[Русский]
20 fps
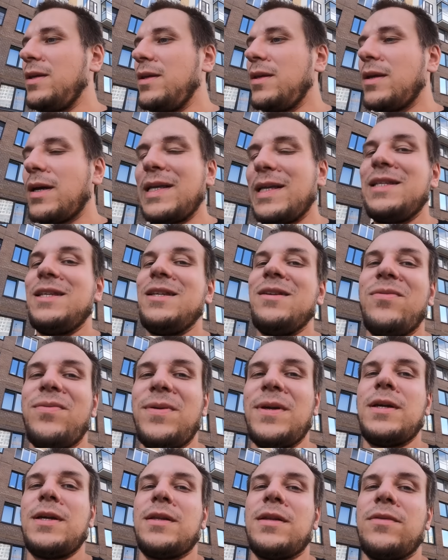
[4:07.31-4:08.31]
И один
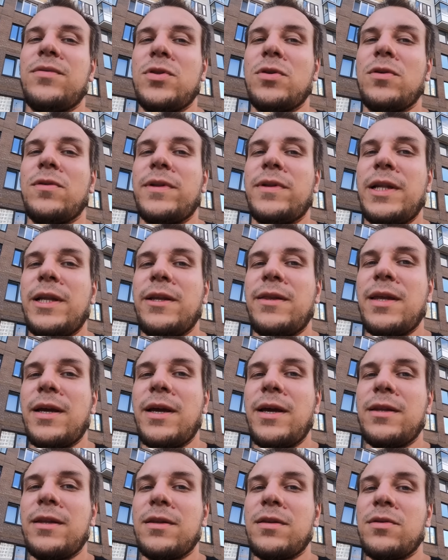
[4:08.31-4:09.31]
фиг это все отлетает.